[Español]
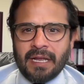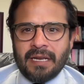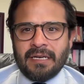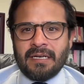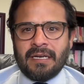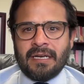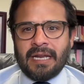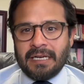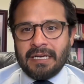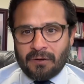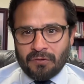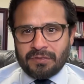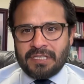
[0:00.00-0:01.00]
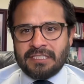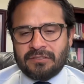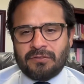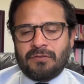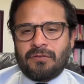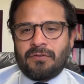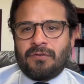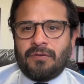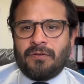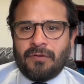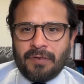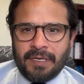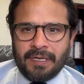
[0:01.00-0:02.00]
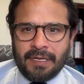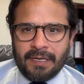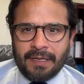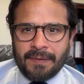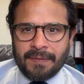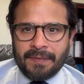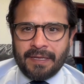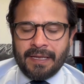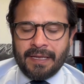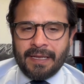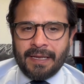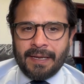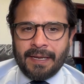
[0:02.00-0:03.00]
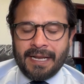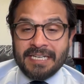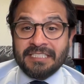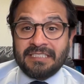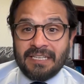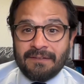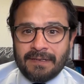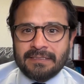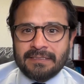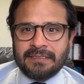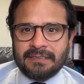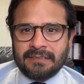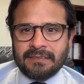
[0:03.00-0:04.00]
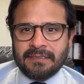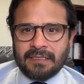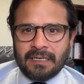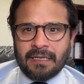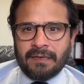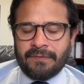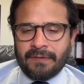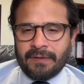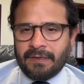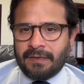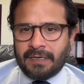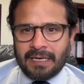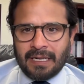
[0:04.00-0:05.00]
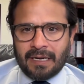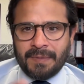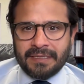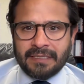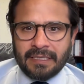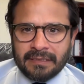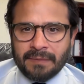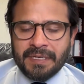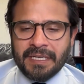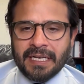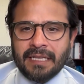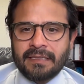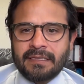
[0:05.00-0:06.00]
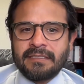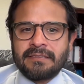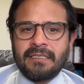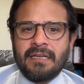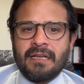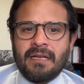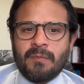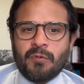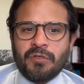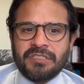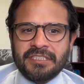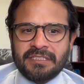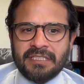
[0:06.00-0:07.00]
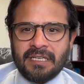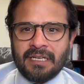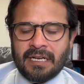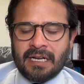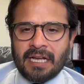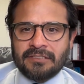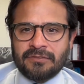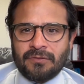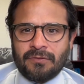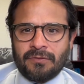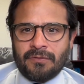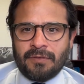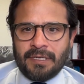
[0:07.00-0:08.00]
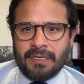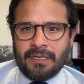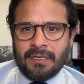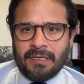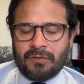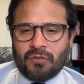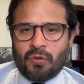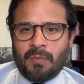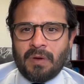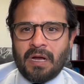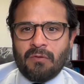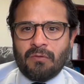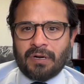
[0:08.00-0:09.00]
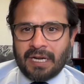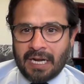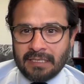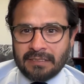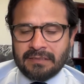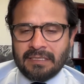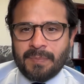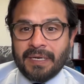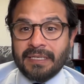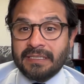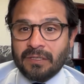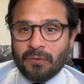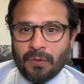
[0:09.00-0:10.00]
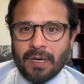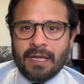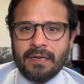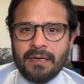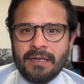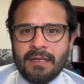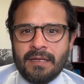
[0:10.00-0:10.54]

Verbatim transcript: En, el contexto eh, de iniciativas claramente antimigrantes, pues este caso eh, toma un realce particular.